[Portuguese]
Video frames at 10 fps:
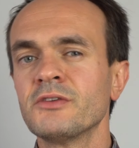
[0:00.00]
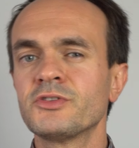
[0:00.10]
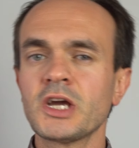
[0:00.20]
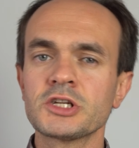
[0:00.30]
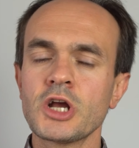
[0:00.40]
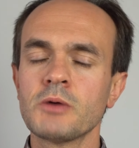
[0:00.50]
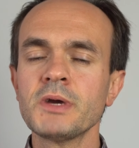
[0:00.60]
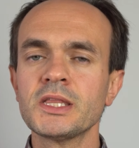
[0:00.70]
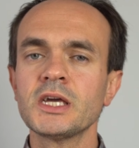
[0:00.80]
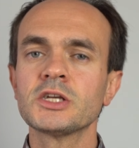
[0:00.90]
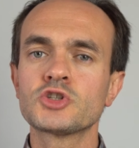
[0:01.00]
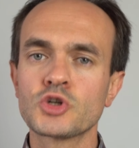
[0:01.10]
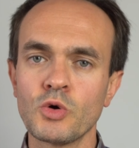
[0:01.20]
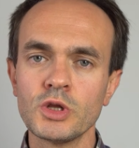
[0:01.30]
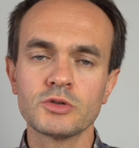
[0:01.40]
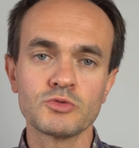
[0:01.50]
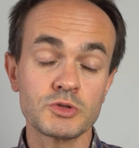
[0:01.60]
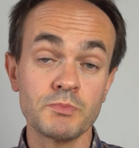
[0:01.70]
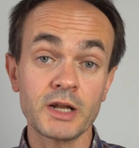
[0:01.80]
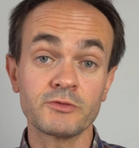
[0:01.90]
ficar já com uma ideia de escolha do
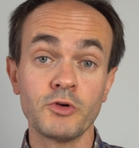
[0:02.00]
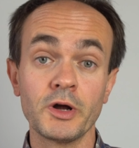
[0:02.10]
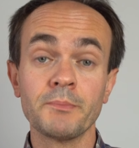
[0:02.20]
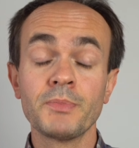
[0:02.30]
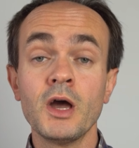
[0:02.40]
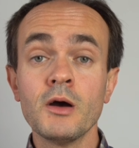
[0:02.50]
smartphone.